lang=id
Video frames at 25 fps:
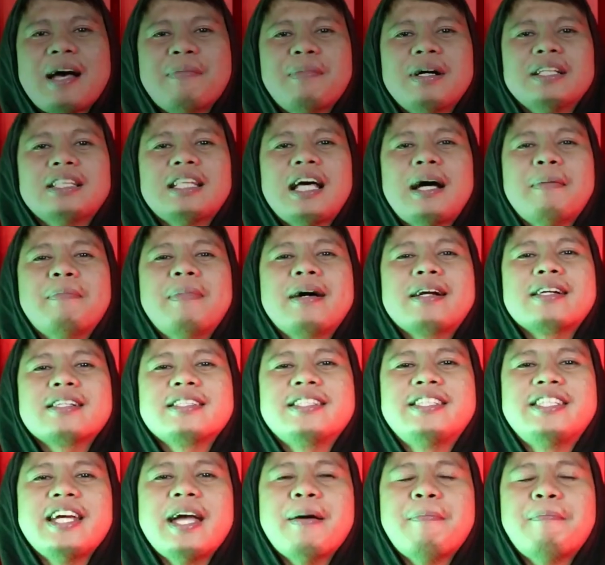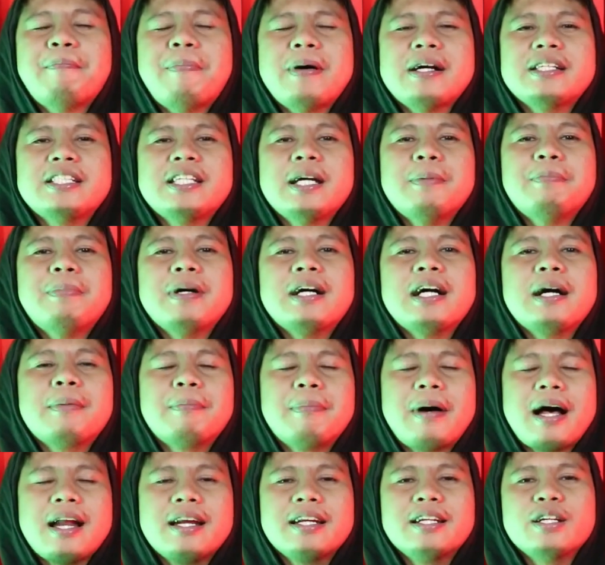selamat berjempa-jempa
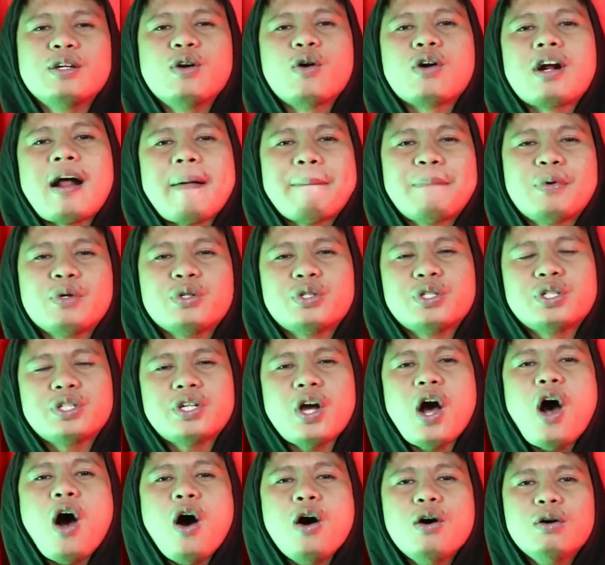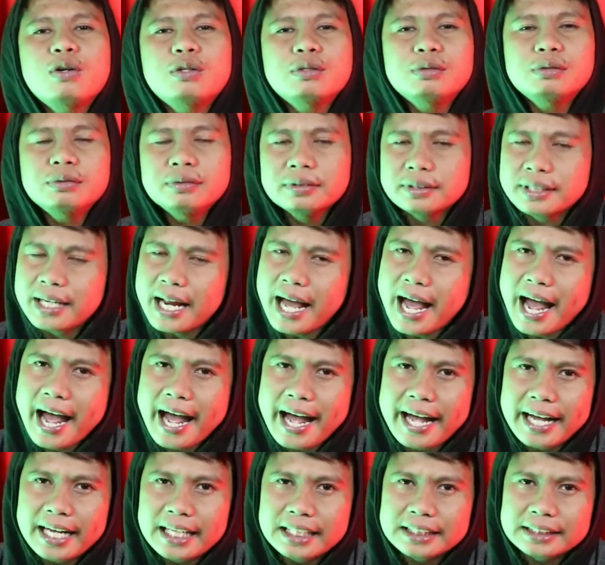kembali di Gorapu Show
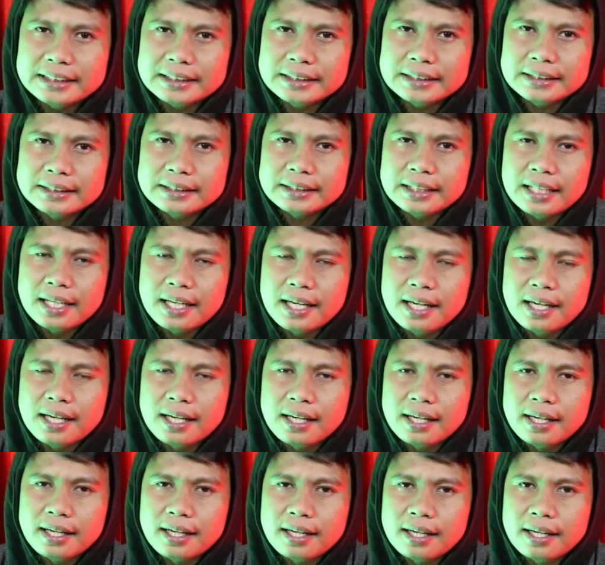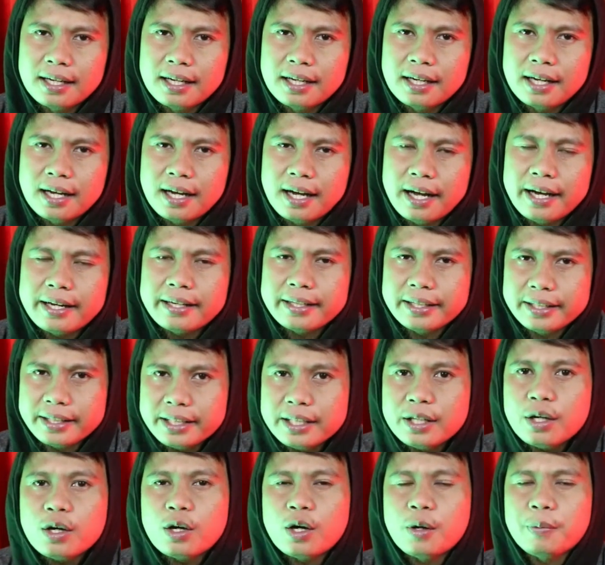dan hari
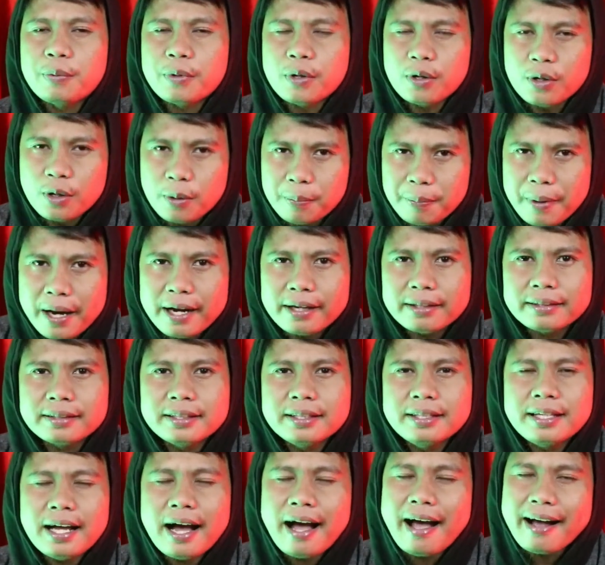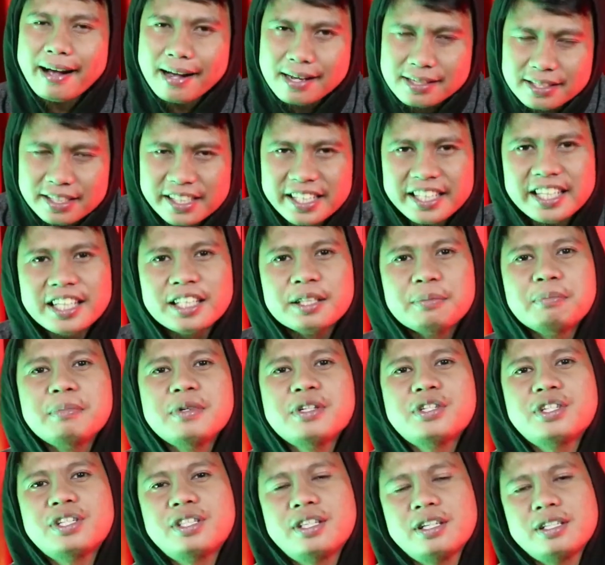ini Noko Prono party yang agak sedikit
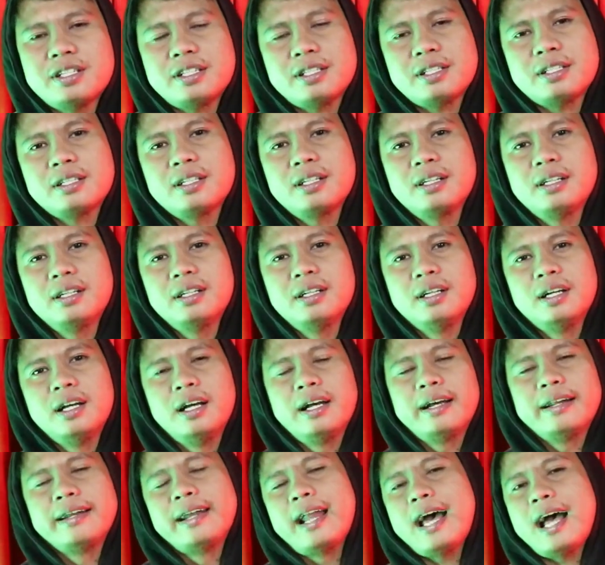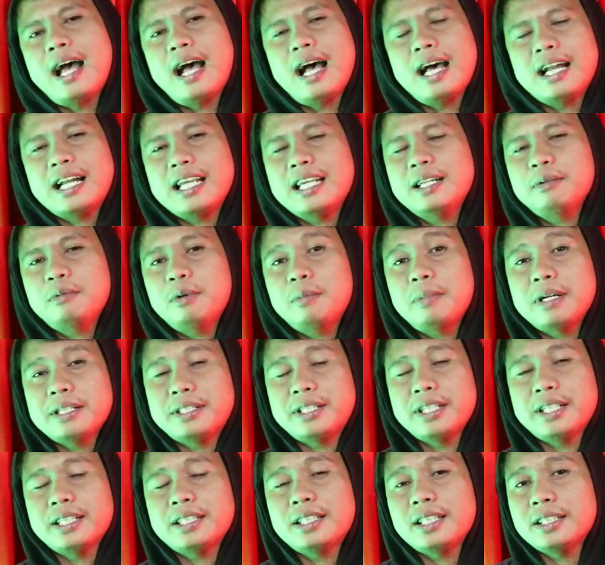mistis. Nah, anak ini mau
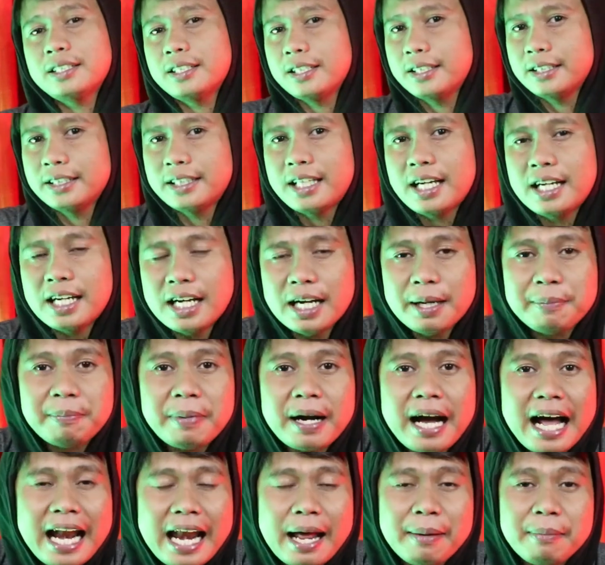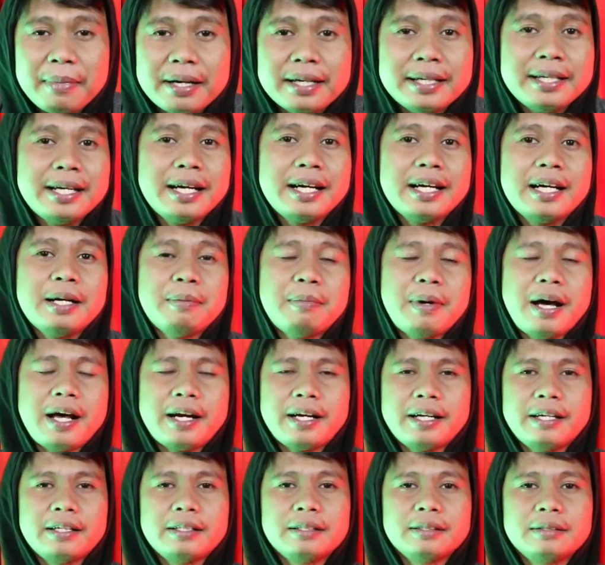baca cerita tentang uh, pengalaman yang
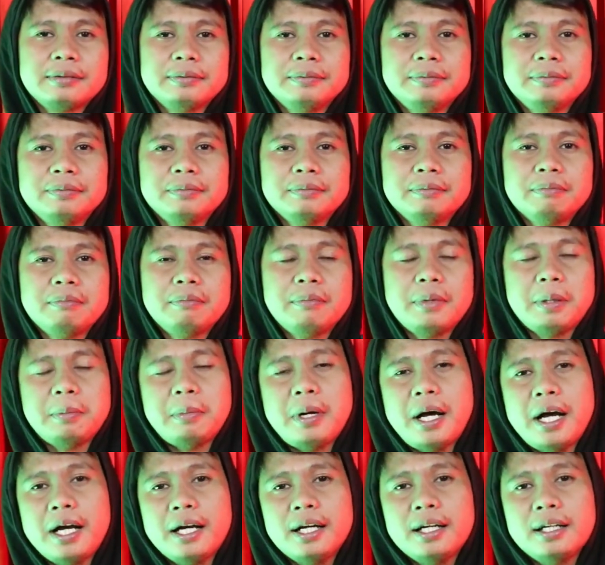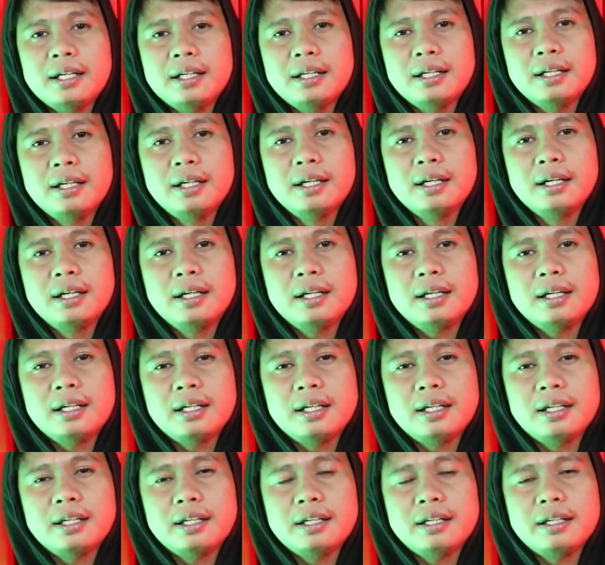kemarin. Memang
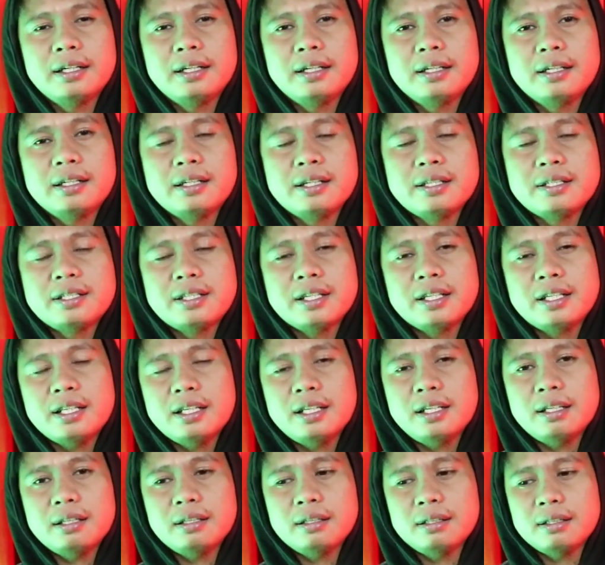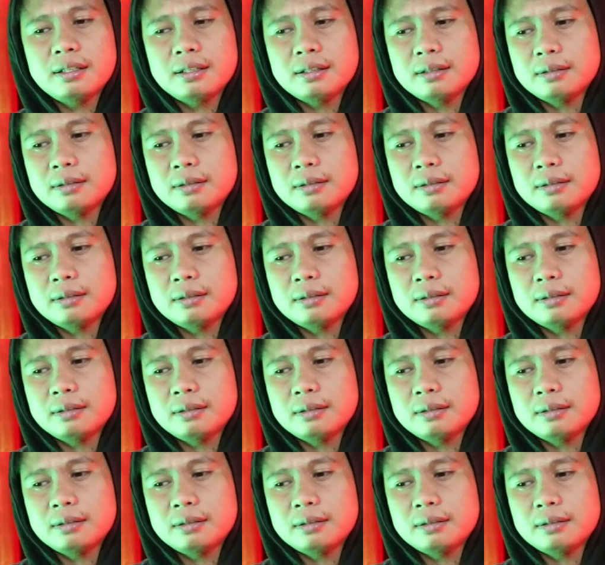uh, di sini